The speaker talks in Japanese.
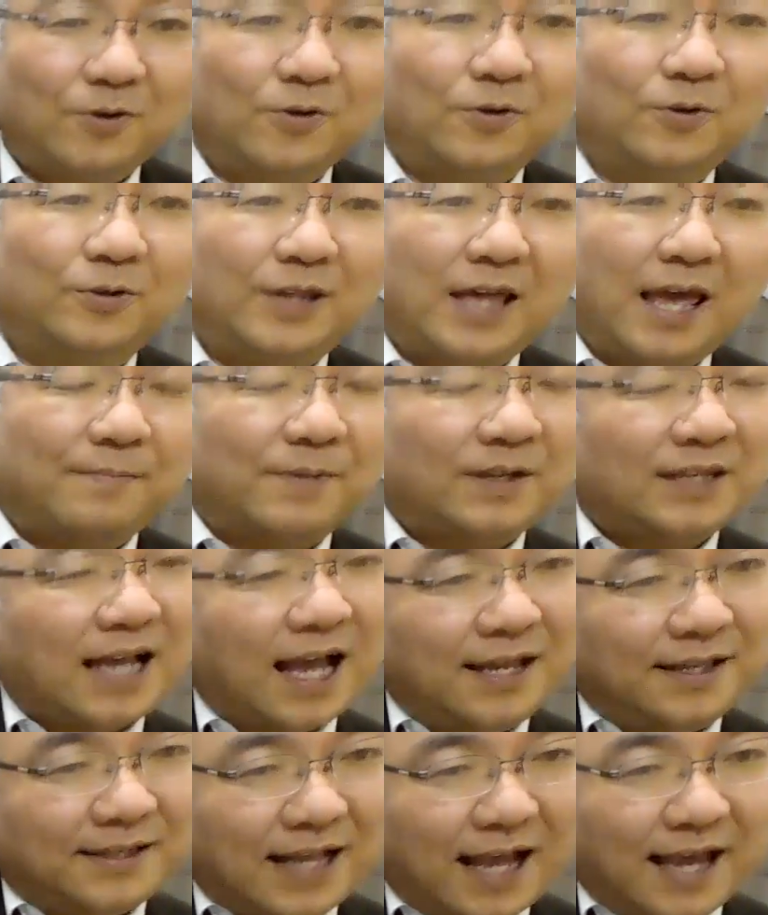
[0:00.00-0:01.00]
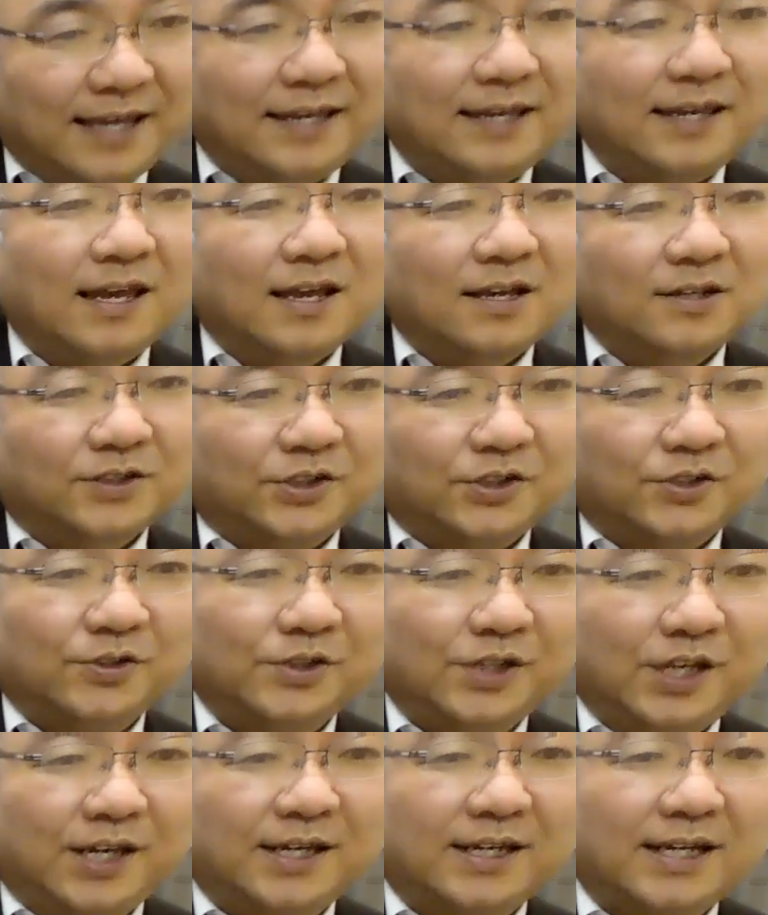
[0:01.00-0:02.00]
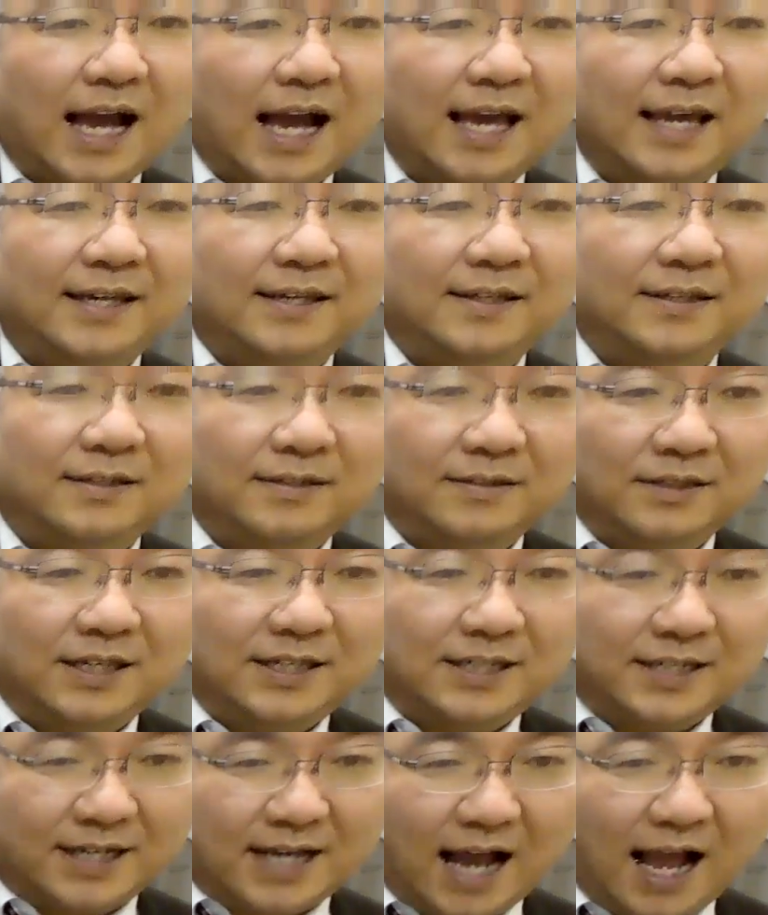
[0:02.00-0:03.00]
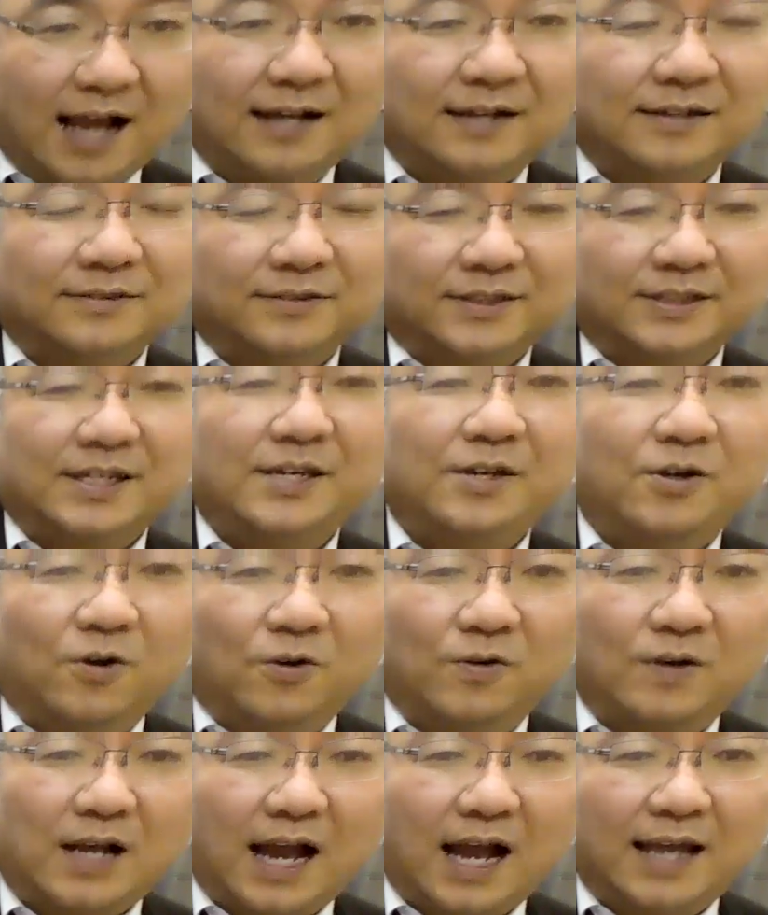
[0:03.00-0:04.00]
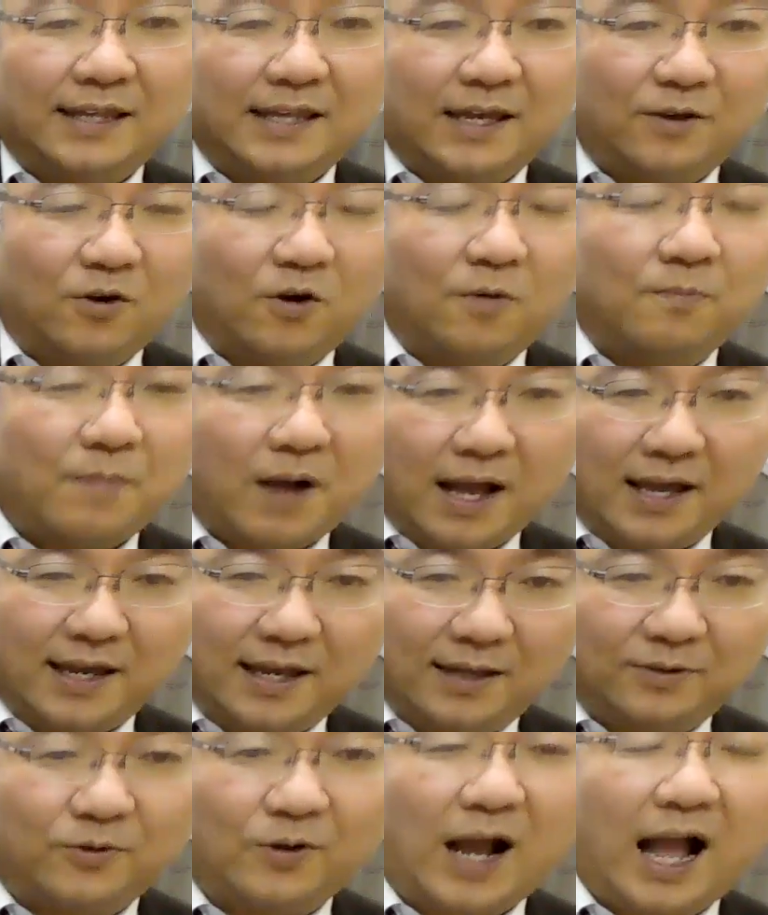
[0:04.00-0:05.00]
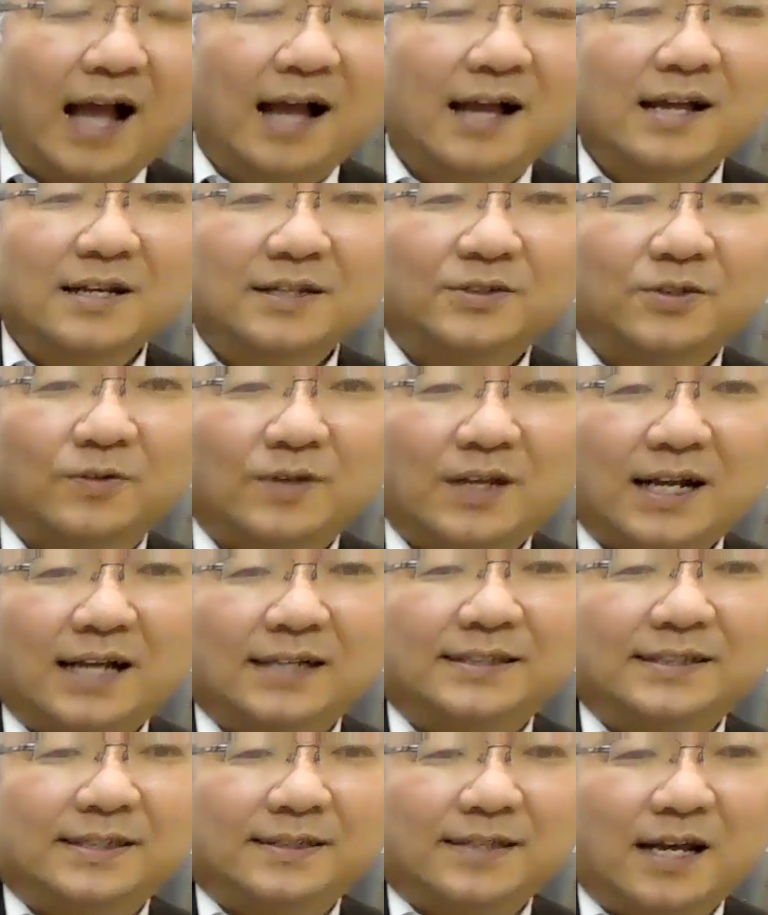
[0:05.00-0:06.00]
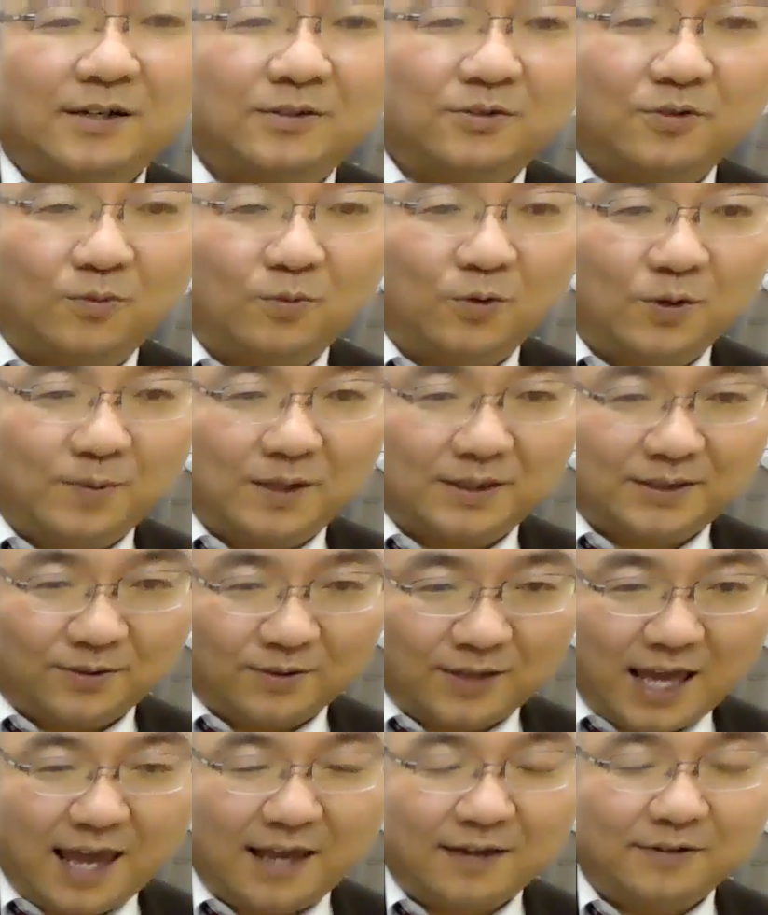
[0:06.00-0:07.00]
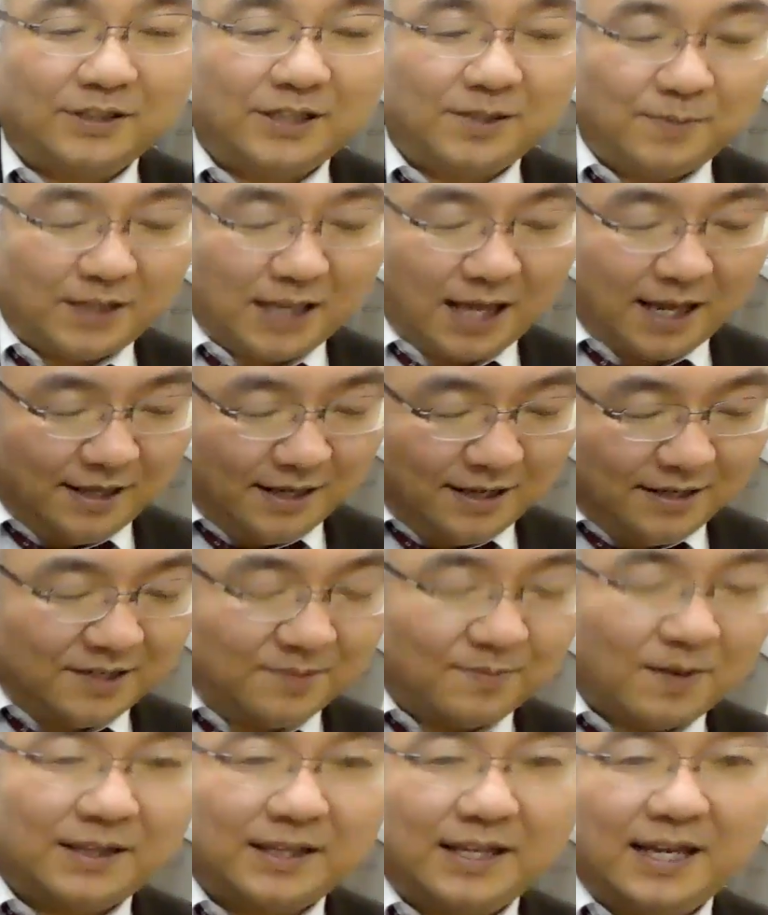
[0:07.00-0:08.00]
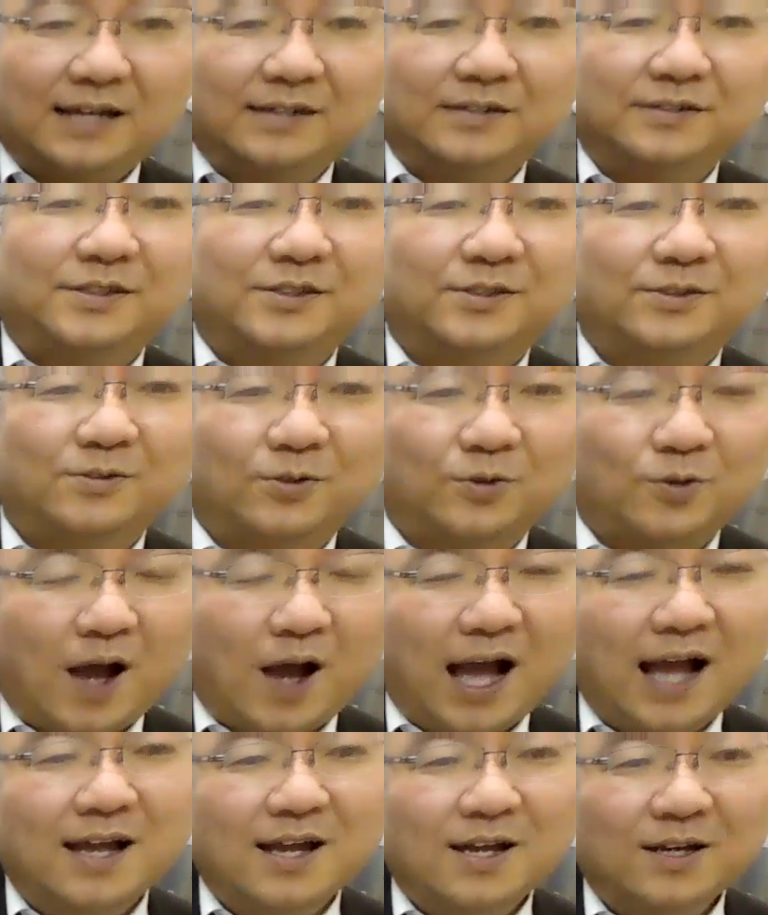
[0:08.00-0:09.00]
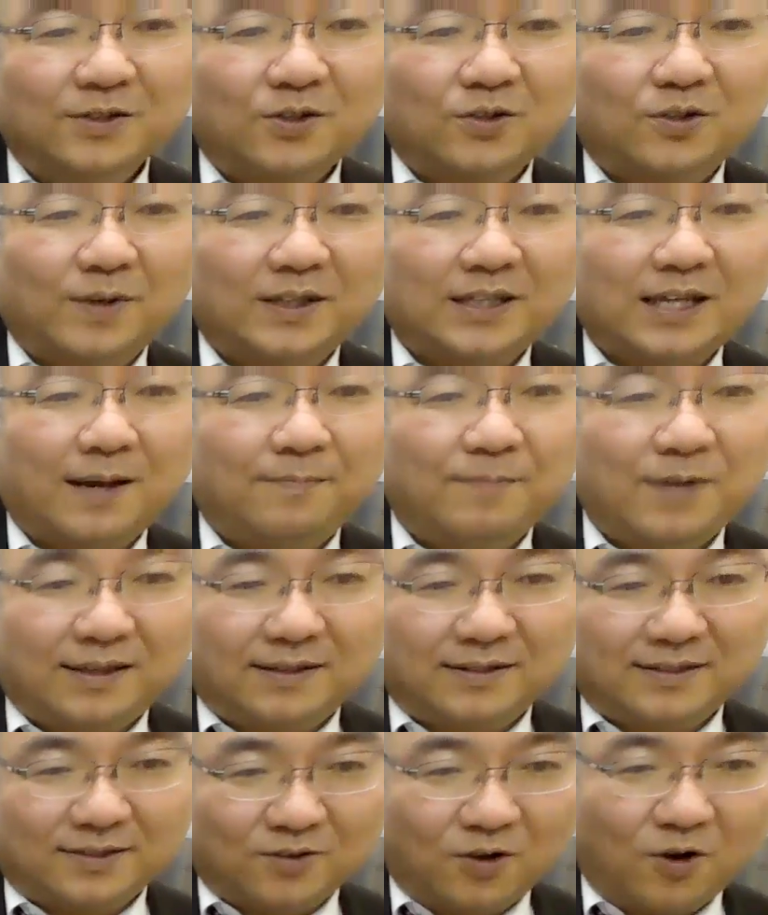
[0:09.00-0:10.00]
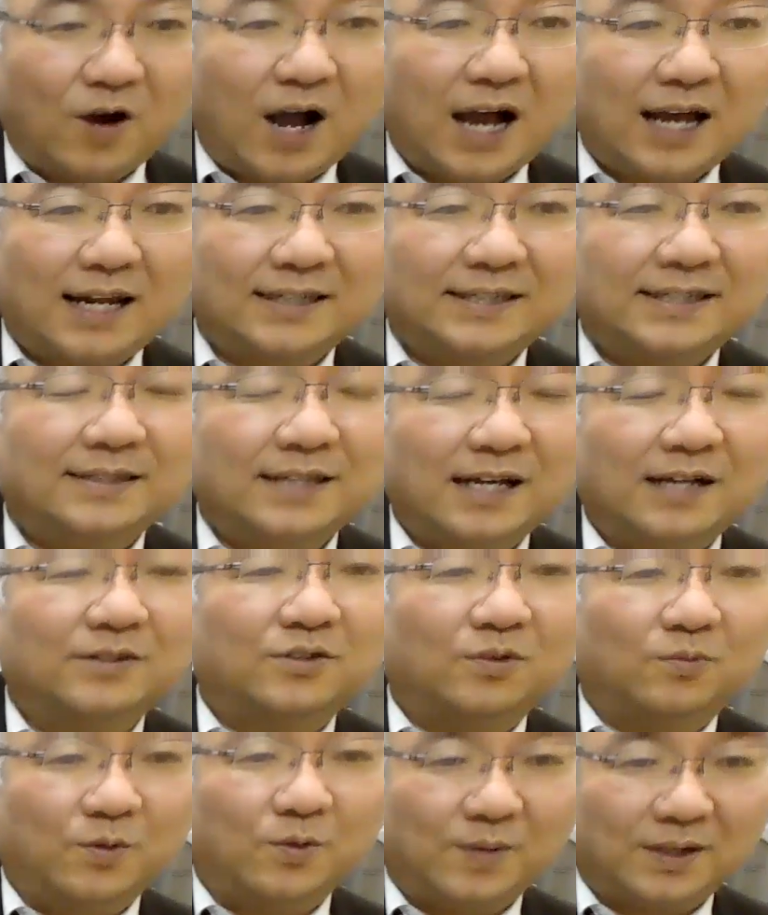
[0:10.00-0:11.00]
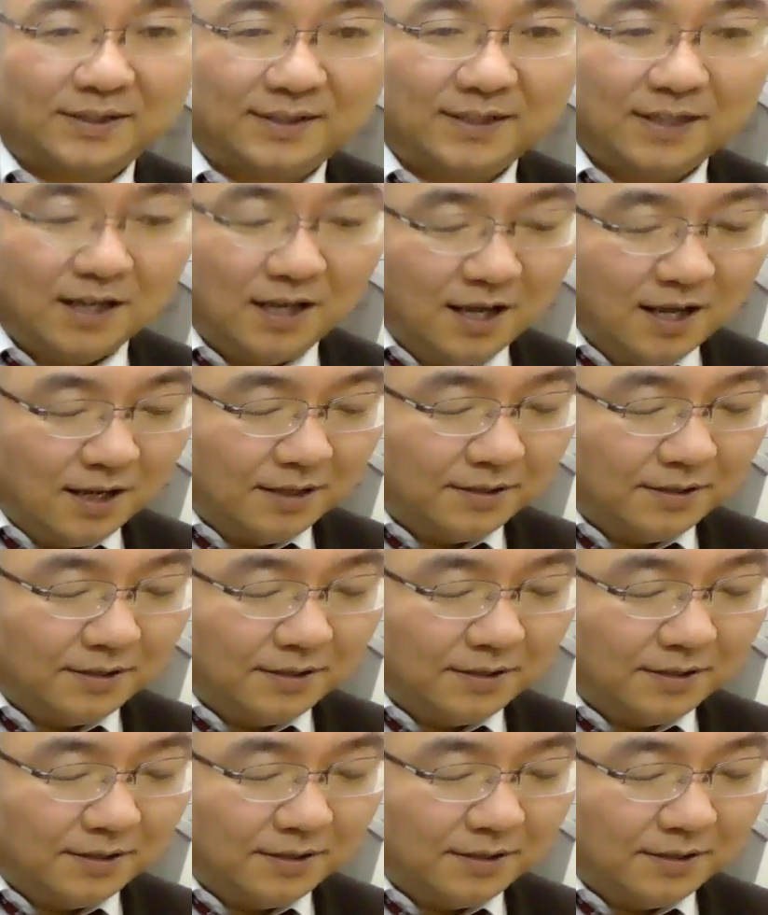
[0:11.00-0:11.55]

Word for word: ということで、まあ、大体週1回2時間月4回で4万円とかそんな感じになると思いますのでうちみたいに1万でやるっていうのとはちょっとまた別の話になると思います。